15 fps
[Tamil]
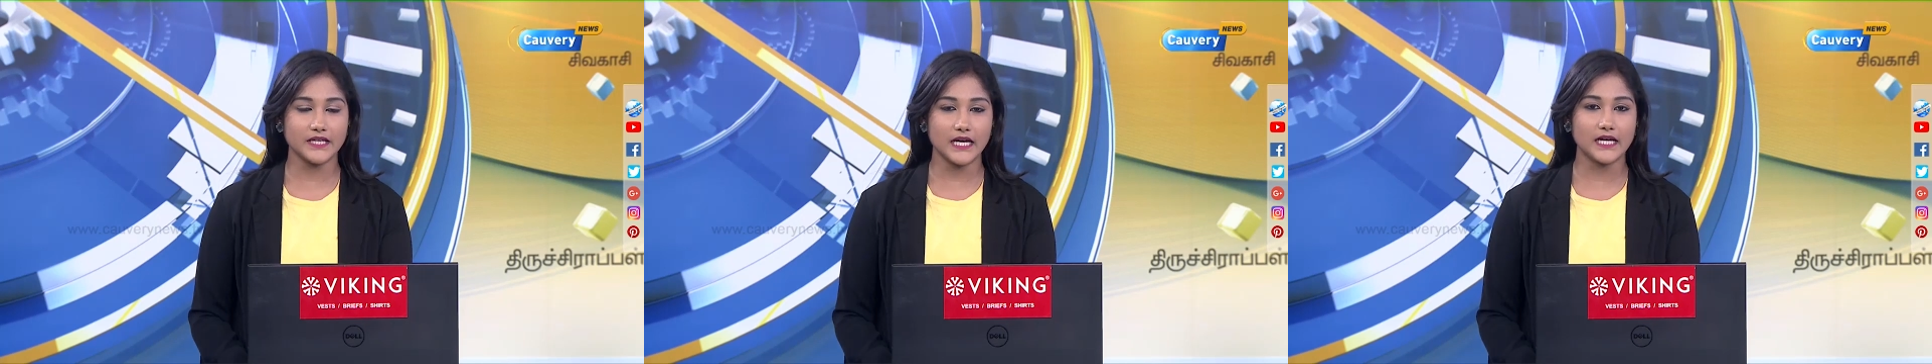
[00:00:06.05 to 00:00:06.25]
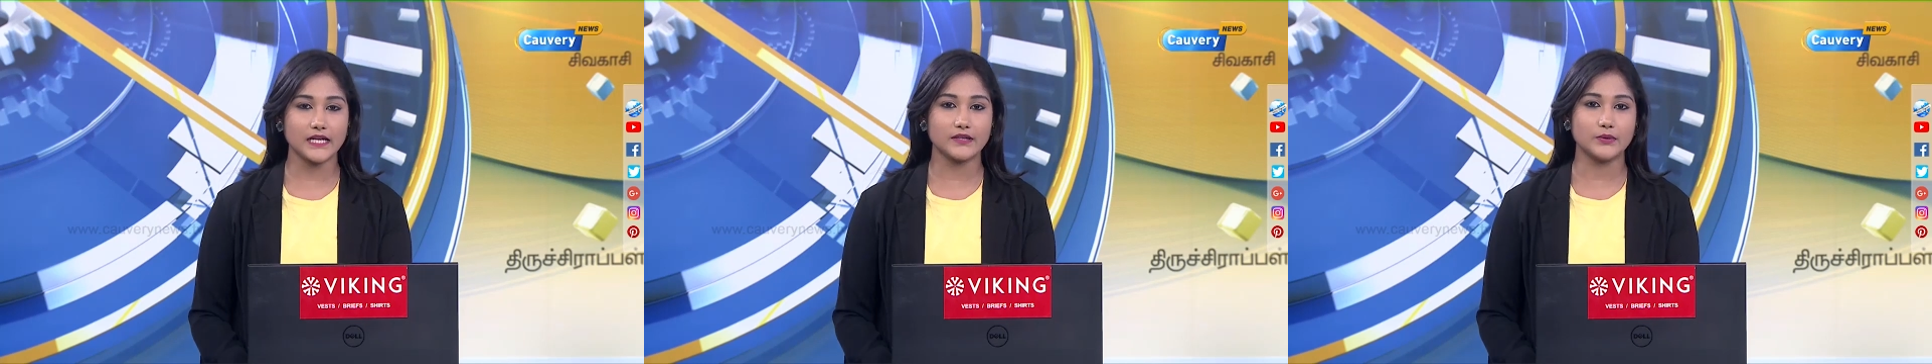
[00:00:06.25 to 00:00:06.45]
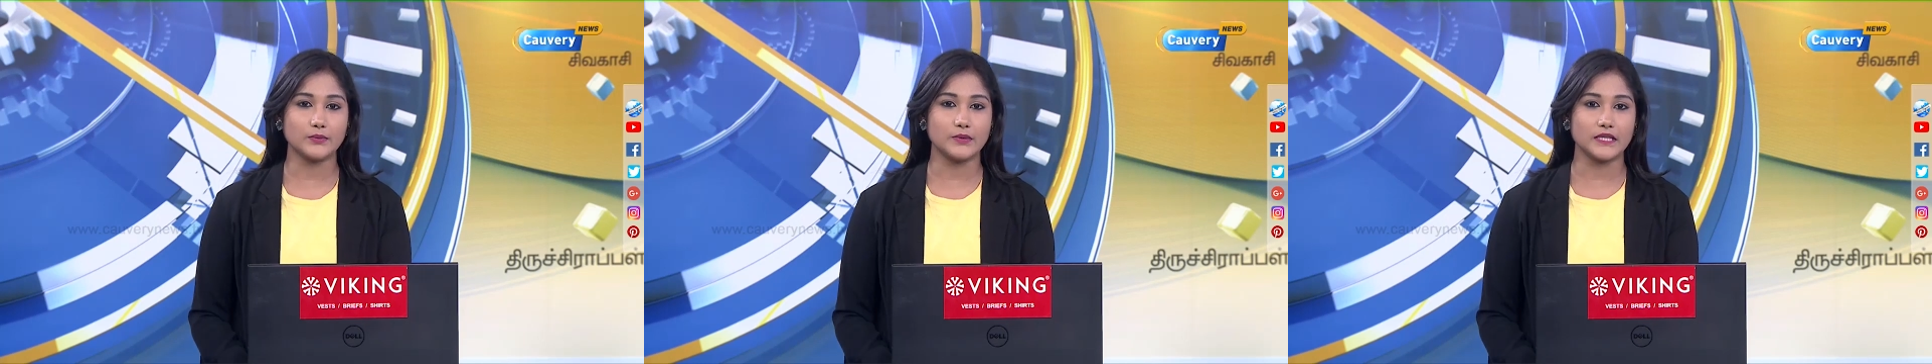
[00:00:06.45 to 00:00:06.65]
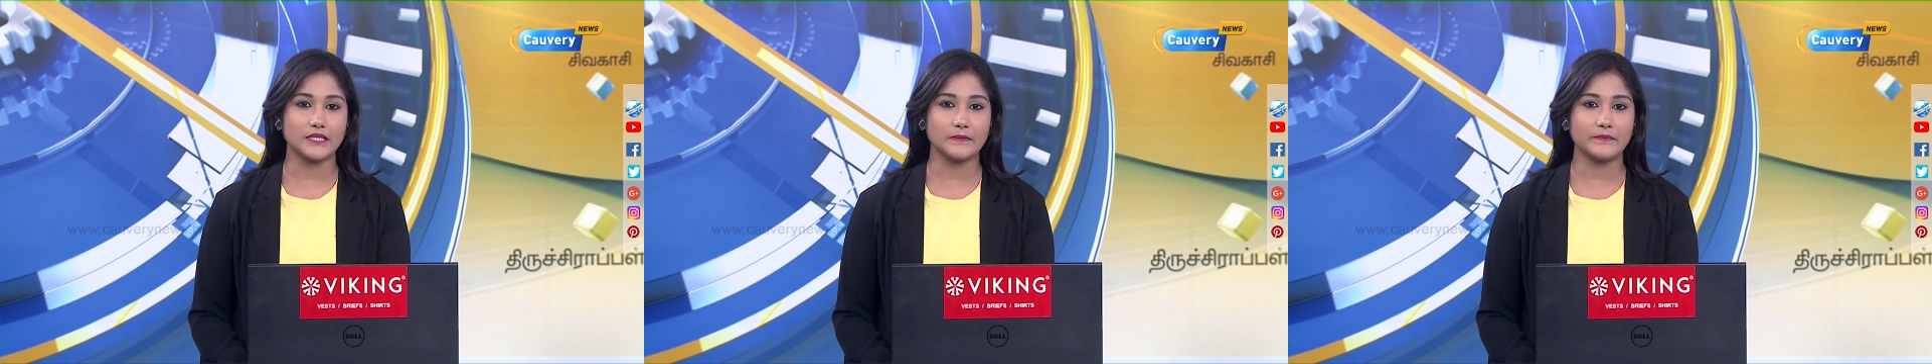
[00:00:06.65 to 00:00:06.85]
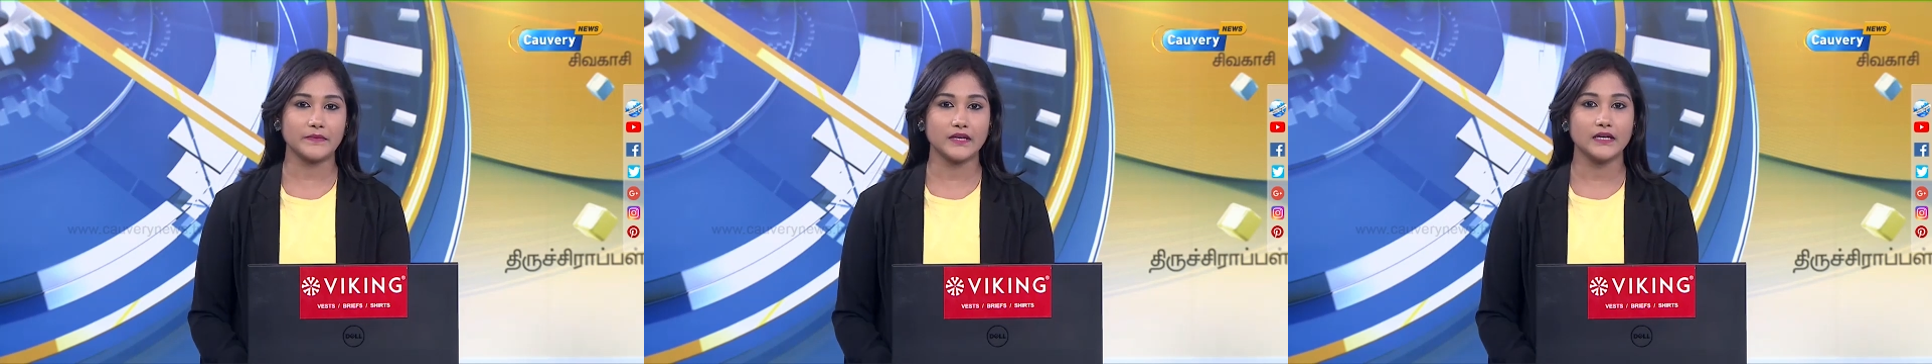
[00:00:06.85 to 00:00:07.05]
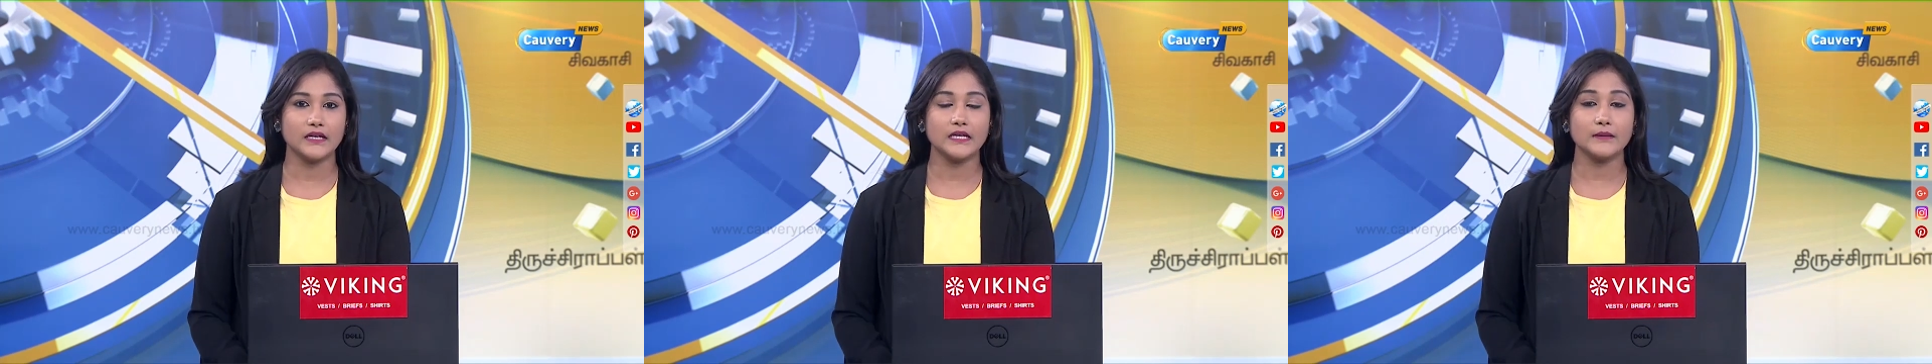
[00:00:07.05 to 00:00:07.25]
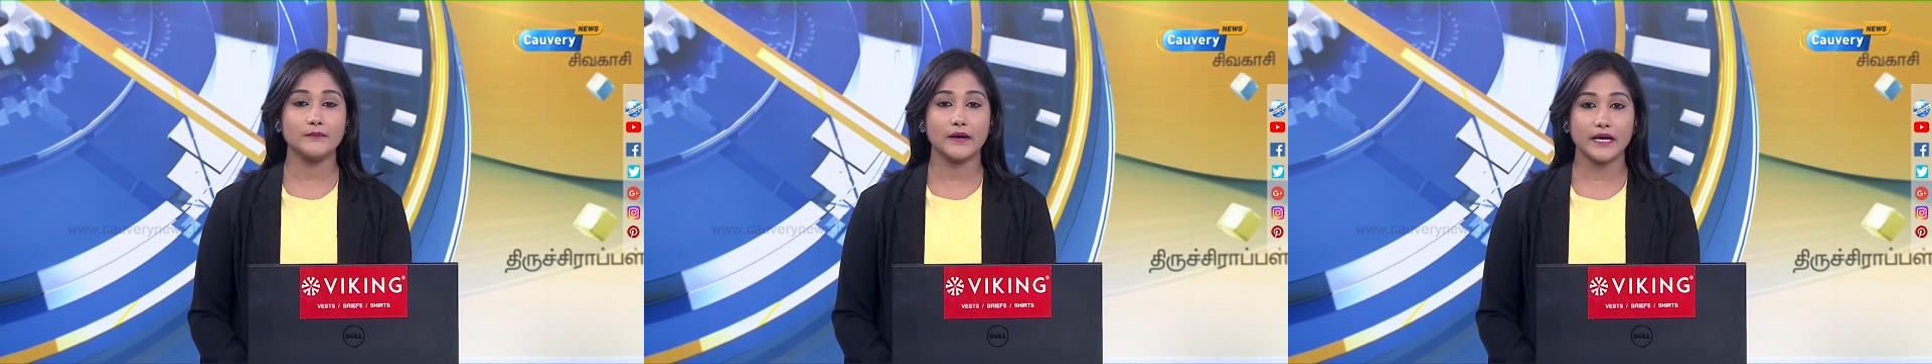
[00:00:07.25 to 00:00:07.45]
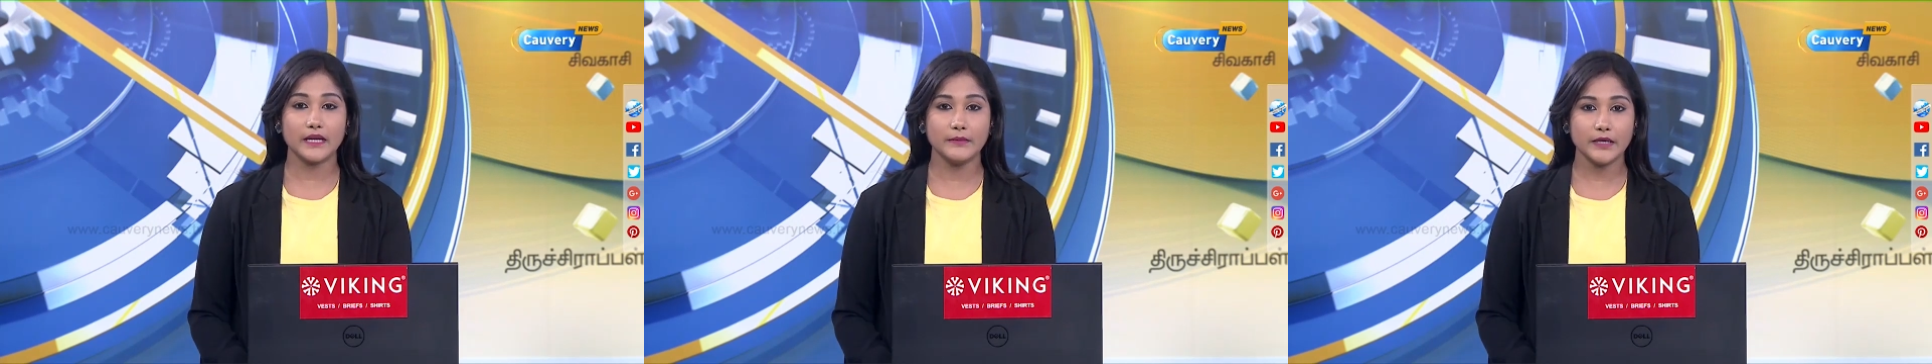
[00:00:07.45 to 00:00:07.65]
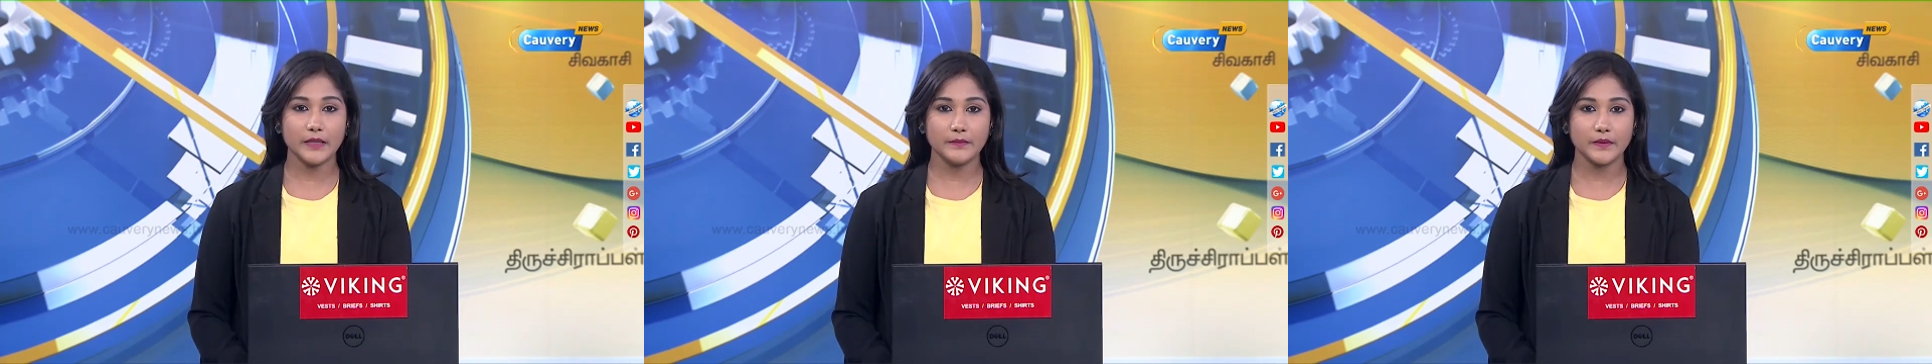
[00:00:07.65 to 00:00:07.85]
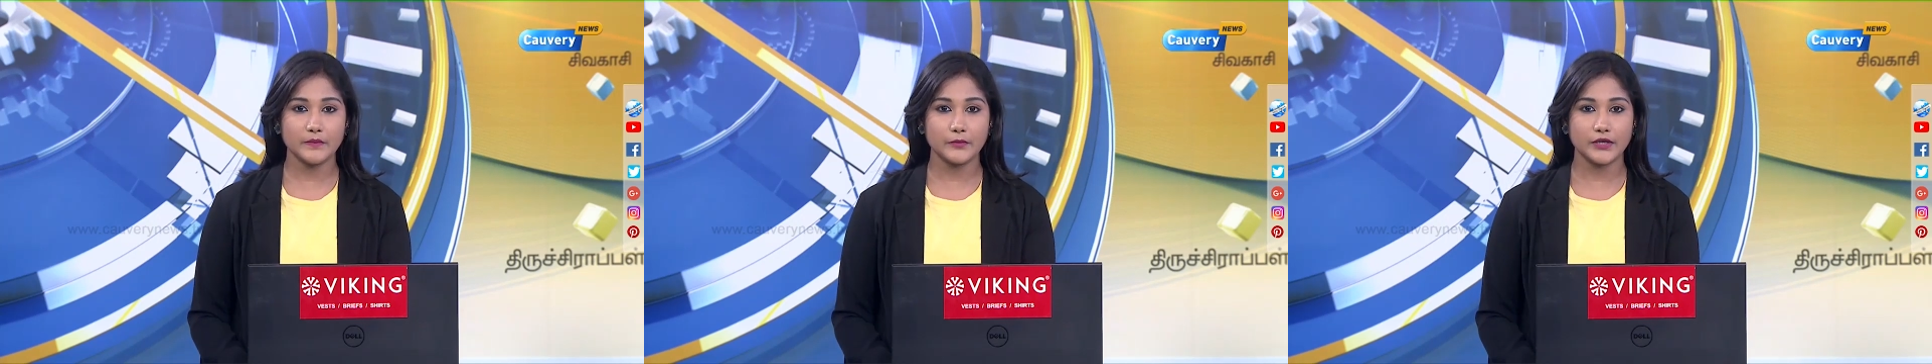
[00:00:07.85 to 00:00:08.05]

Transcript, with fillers: தயாரித்து உள்ளது படப்பிடிப்பு